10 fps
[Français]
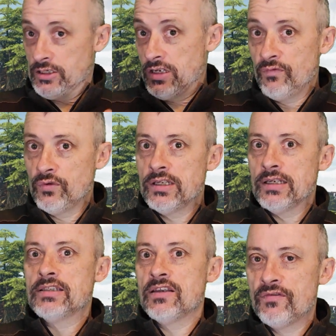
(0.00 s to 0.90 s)
J'ai vu
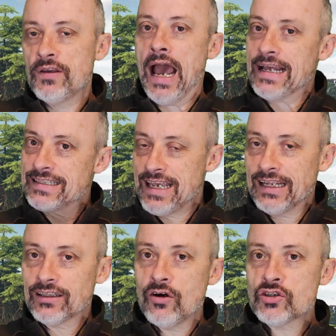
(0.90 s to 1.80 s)
des effets assez
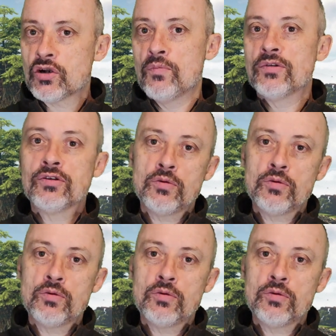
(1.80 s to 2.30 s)
étranges, comme euh,